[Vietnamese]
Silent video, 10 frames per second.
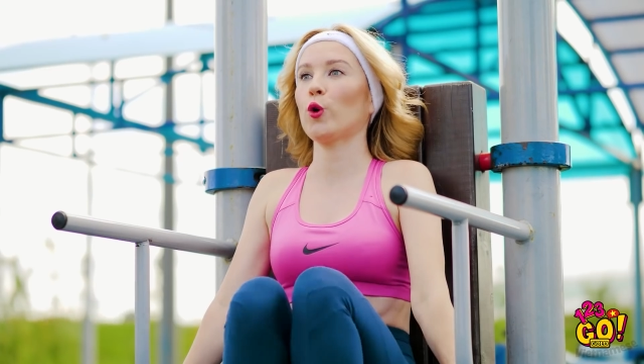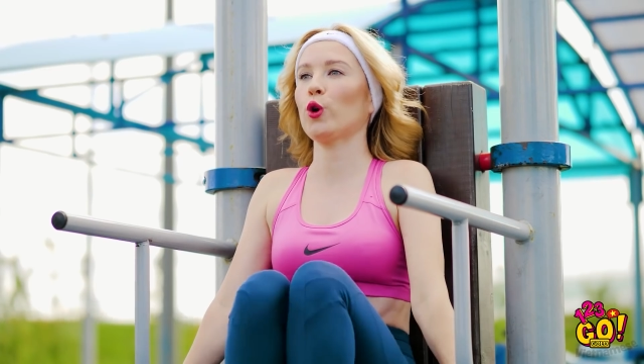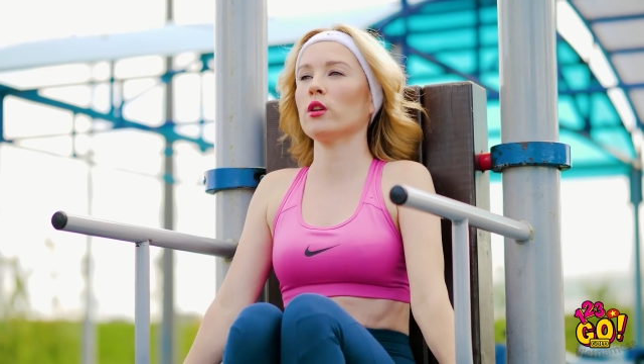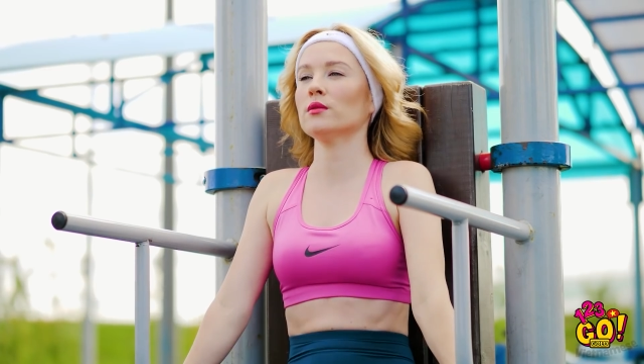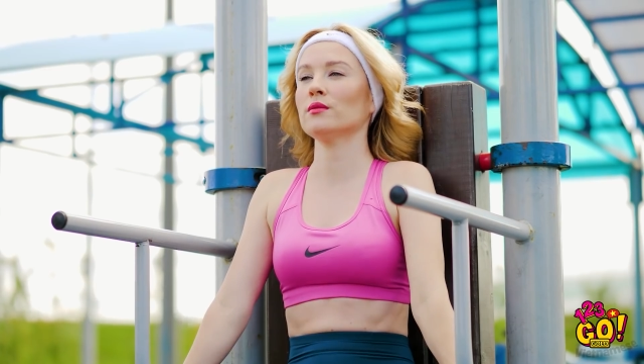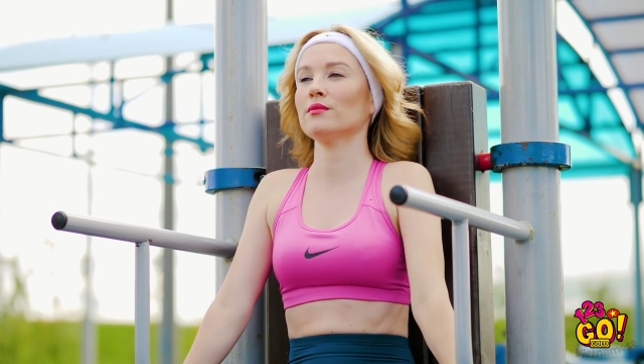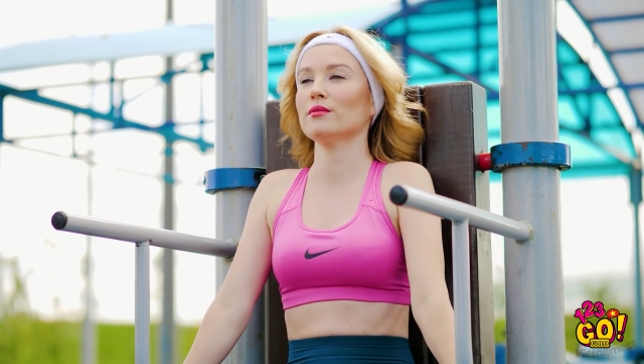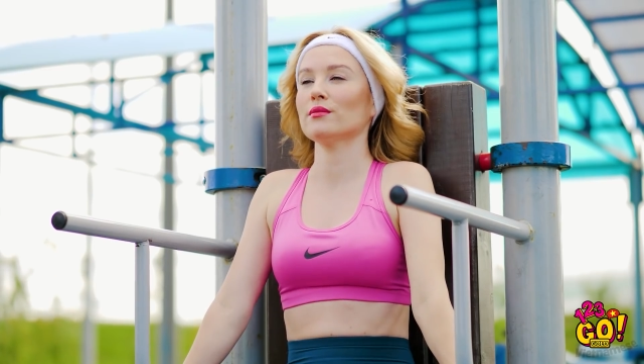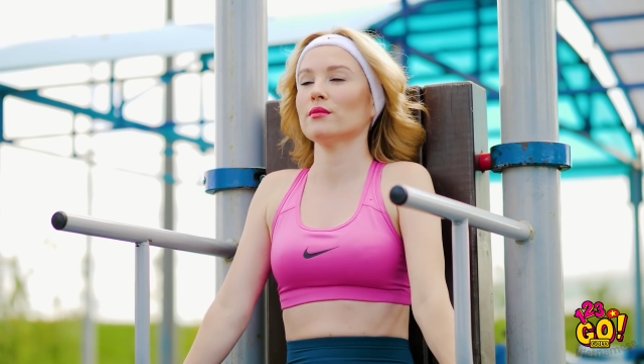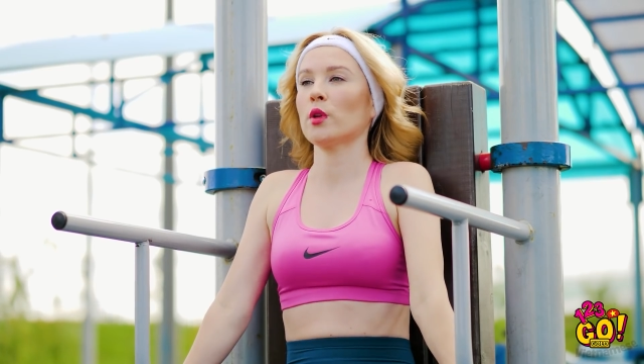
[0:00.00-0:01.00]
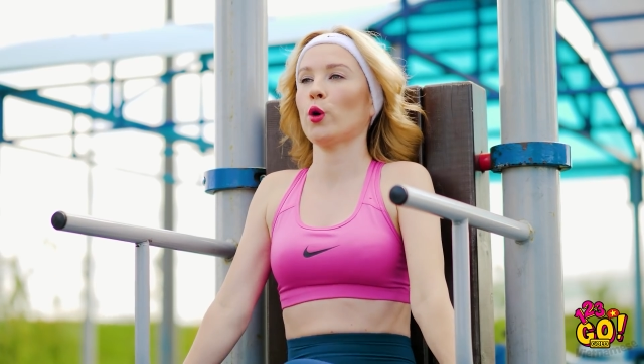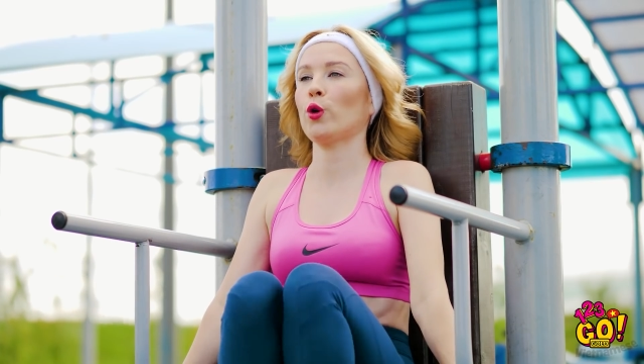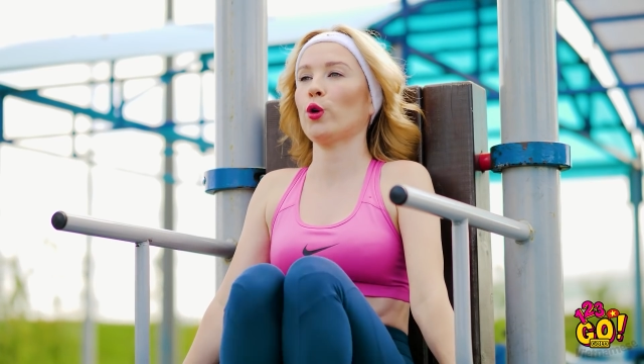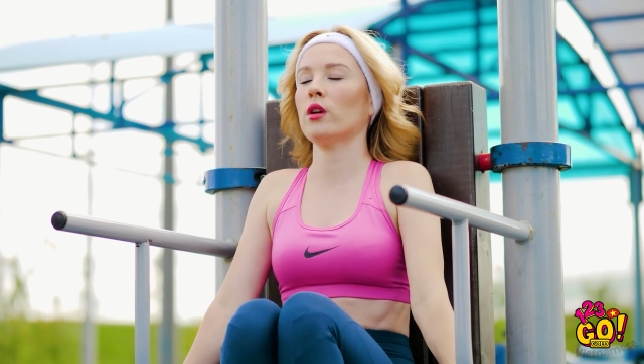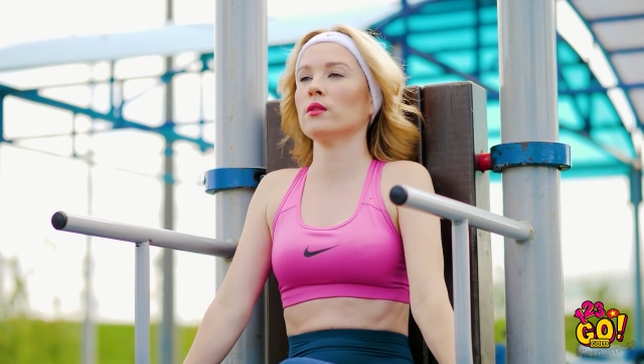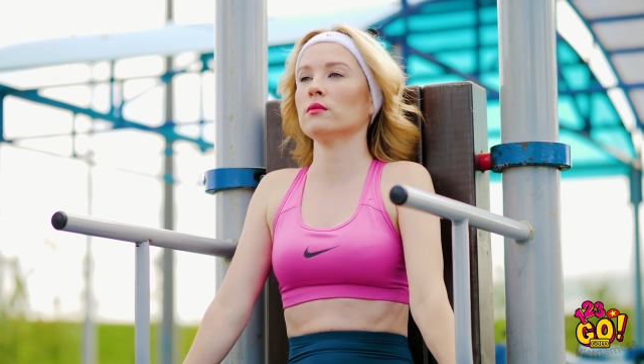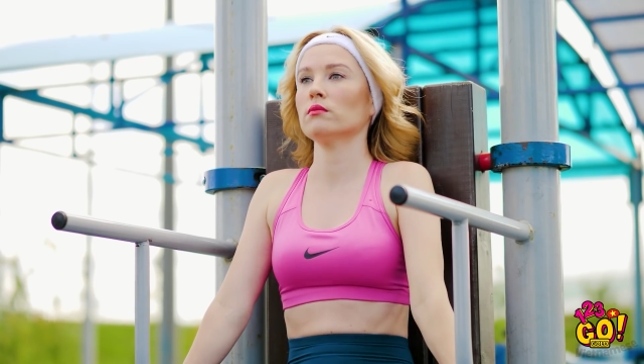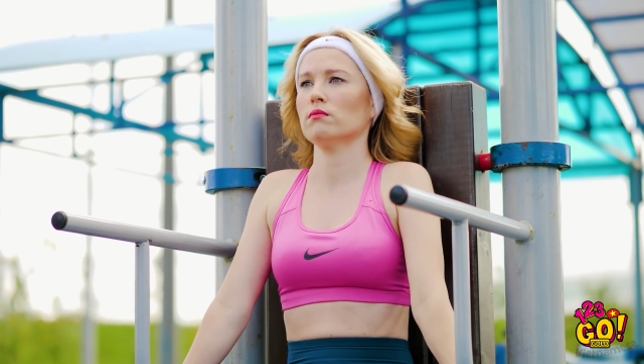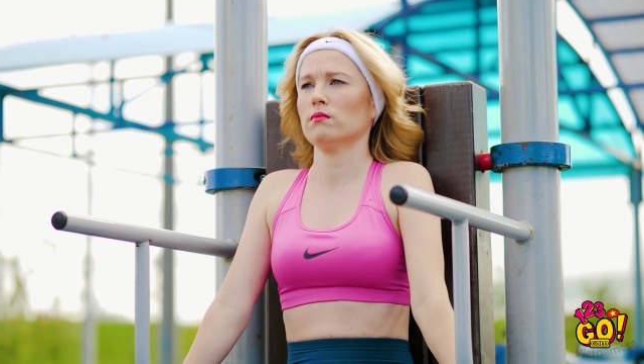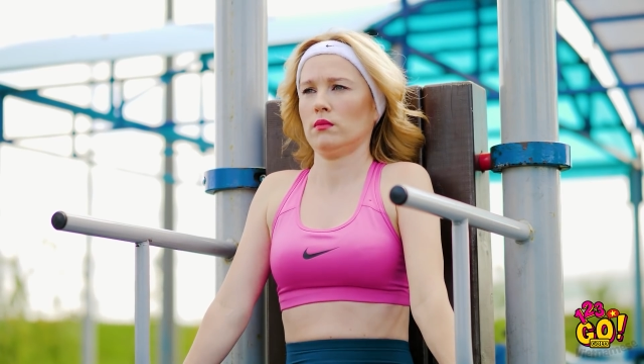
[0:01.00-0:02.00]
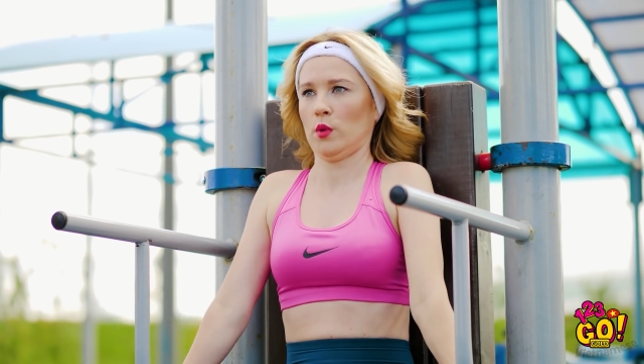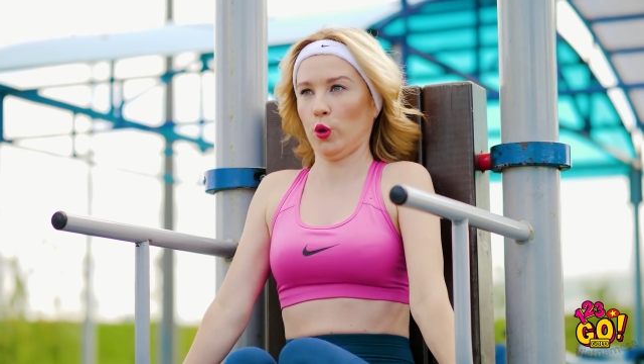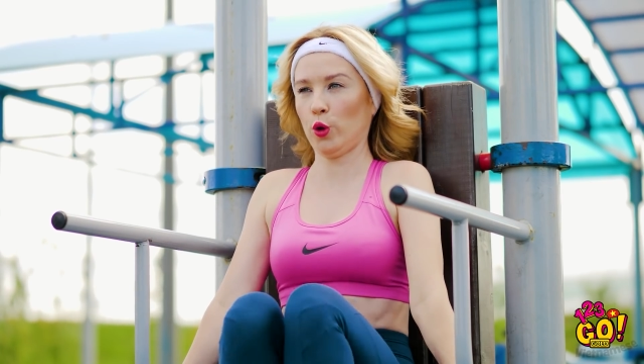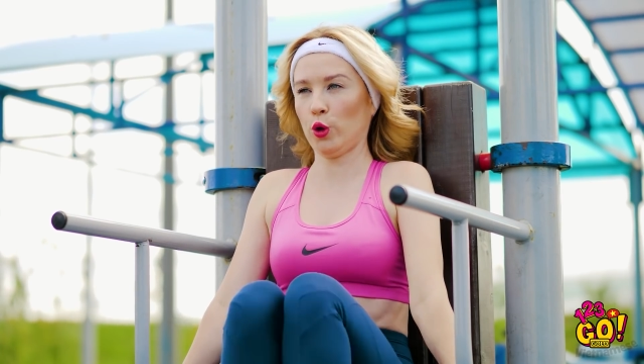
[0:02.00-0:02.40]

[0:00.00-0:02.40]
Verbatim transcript: đã uống 10 tách cà phê sáng nay, hoặc cô ấy có